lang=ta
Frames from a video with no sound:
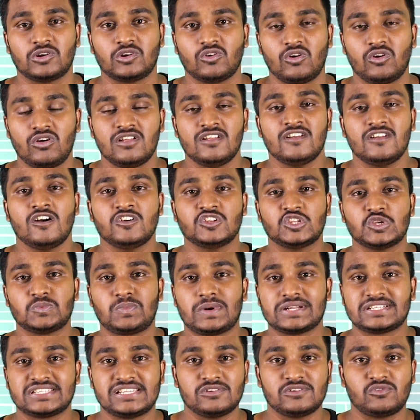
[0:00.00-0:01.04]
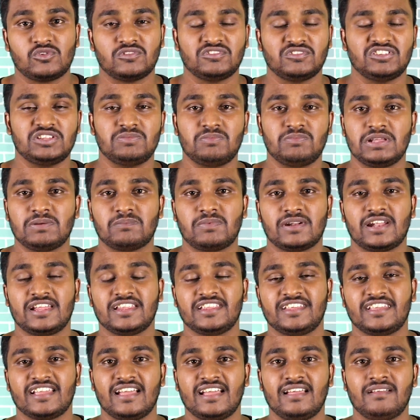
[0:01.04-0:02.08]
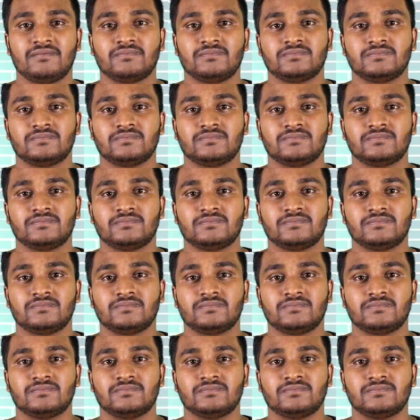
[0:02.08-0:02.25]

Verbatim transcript: மட்டும் ஸோ பர்சனல் கூட வந்து இது மீன் பண்ணாதீங்க